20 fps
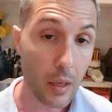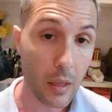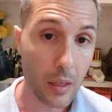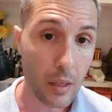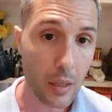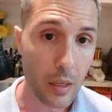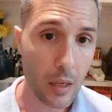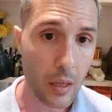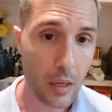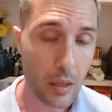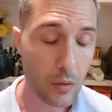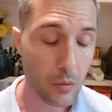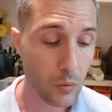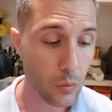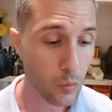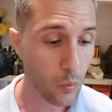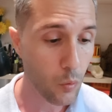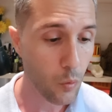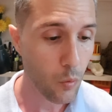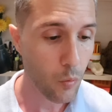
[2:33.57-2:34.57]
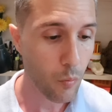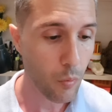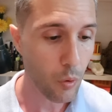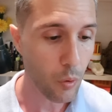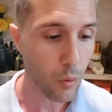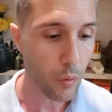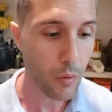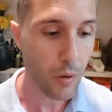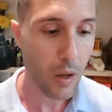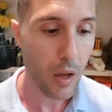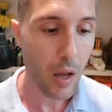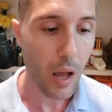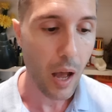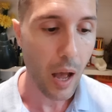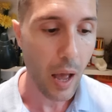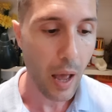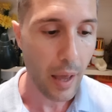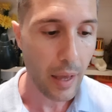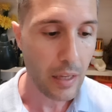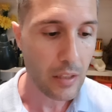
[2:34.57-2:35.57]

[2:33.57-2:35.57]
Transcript: Em resumo, a